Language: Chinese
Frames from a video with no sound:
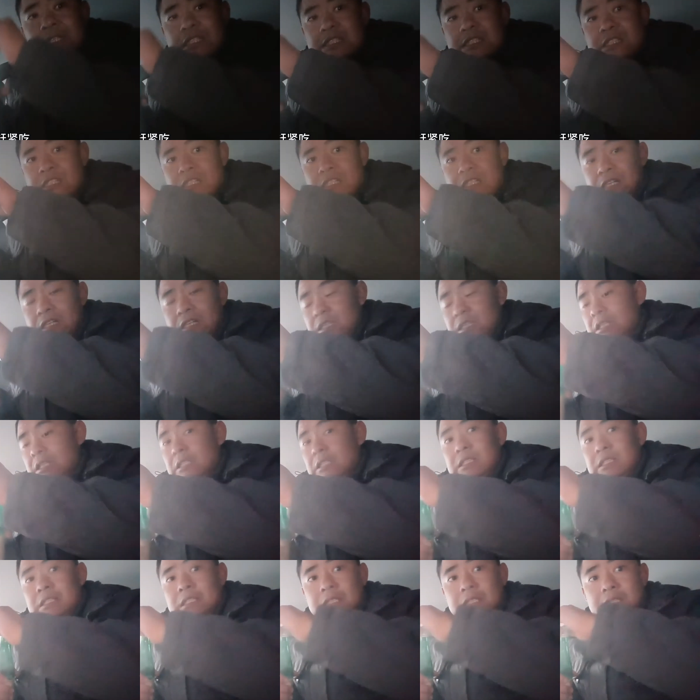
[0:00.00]
吃，
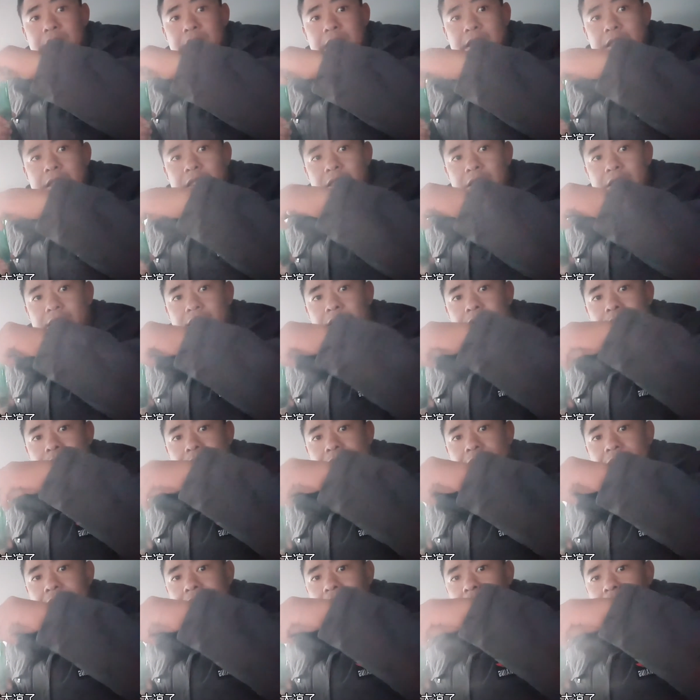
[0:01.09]
要不
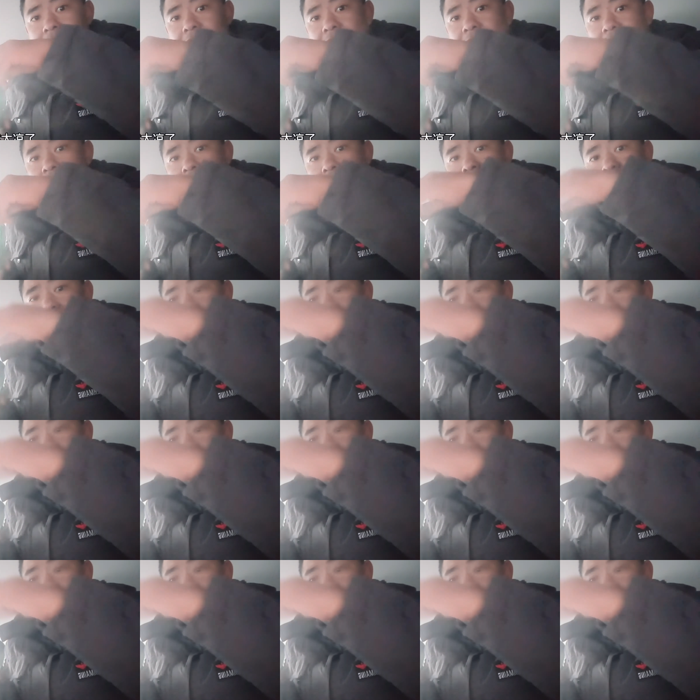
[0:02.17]
然太凉了。